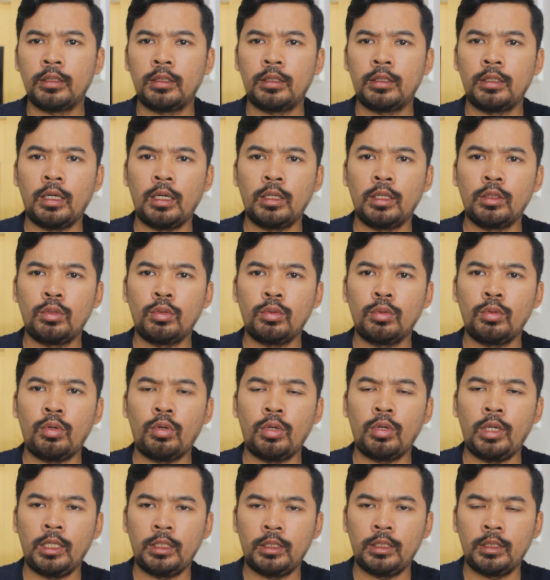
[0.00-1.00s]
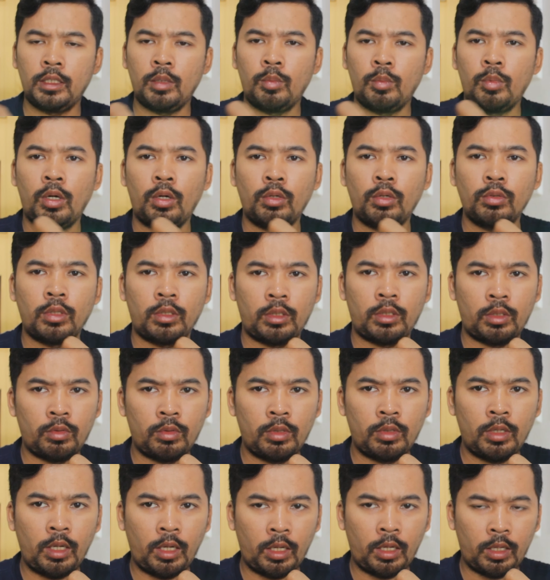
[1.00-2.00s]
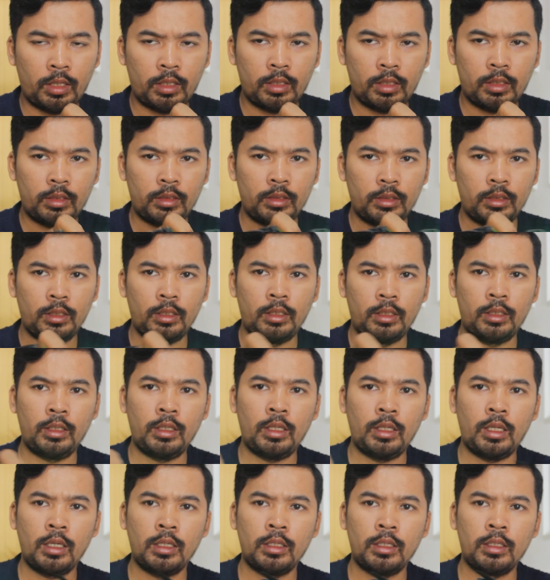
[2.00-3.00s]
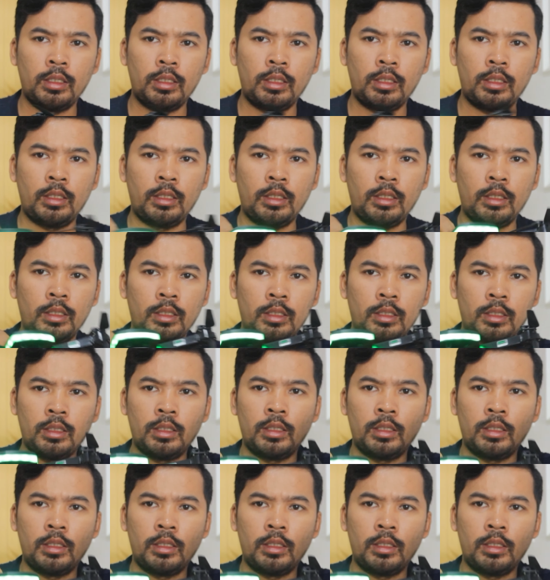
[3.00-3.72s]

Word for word: tergantung koneksinya bagus atau enggak ini lagi